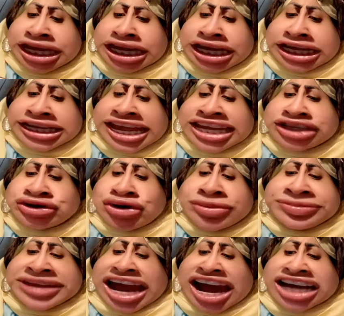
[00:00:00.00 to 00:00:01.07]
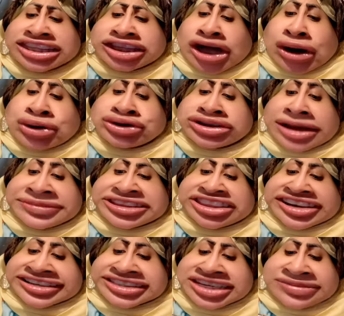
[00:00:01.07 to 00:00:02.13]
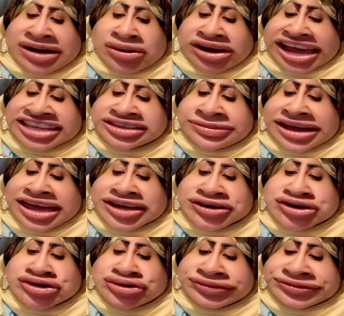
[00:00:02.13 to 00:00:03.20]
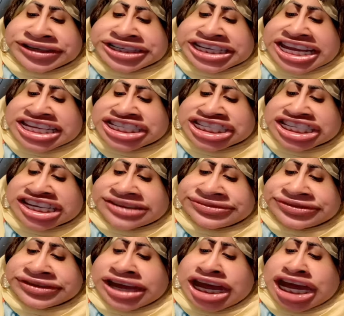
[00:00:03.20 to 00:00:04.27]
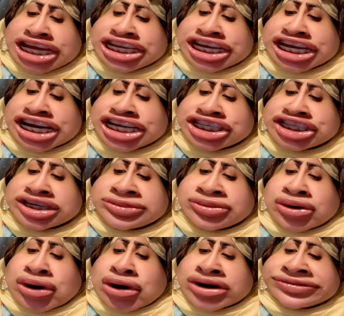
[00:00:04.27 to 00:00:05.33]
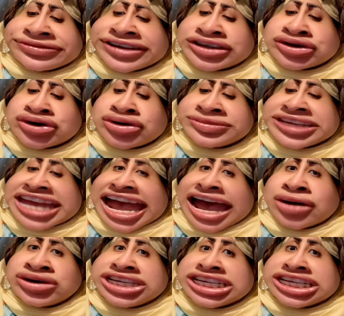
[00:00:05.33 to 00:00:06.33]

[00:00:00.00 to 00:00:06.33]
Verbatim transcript: لقيت أمي حاطة أوضة مترتبة وكاتبة شوف الناس كيف يرتبوا غرفتهم يا عويلة